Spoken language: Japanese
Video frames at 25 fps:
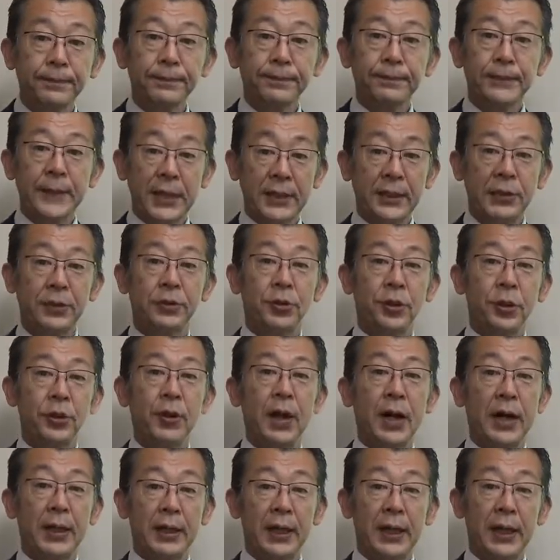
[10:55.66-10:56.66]
はいそれで
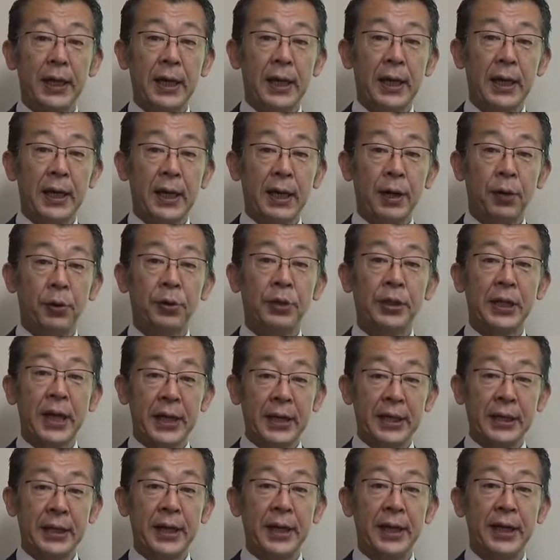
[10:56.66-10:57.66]
は、え本
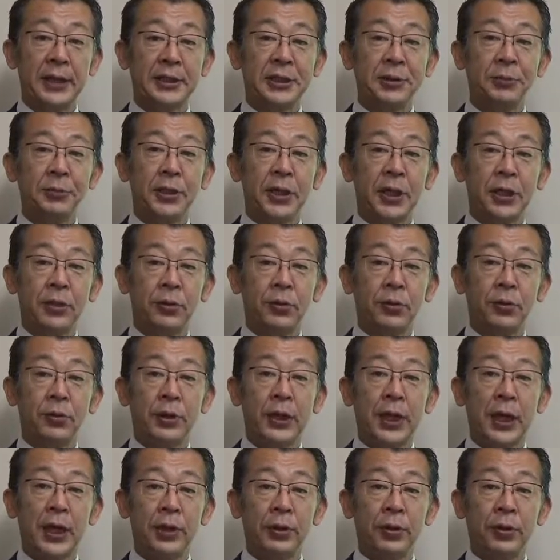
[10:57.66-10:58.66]
題、えセミナーの
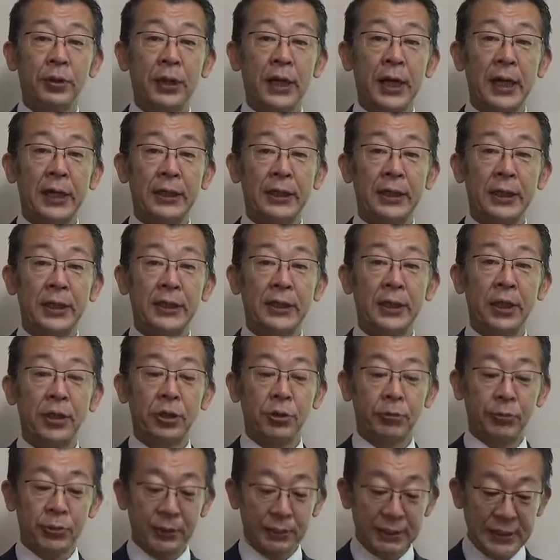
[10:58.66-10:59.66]
内容に入っていきたい
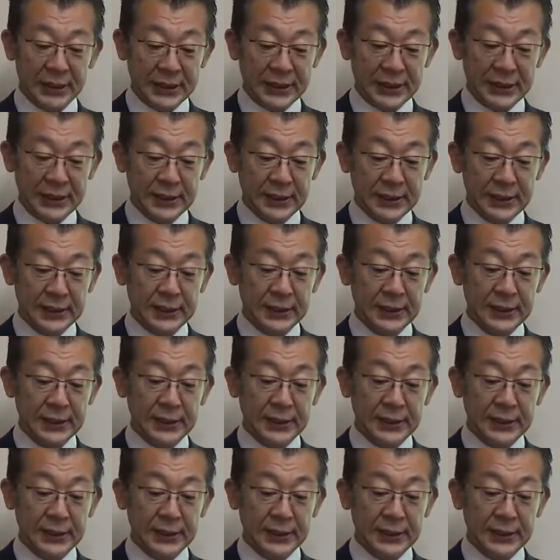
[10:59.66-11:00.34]
と思います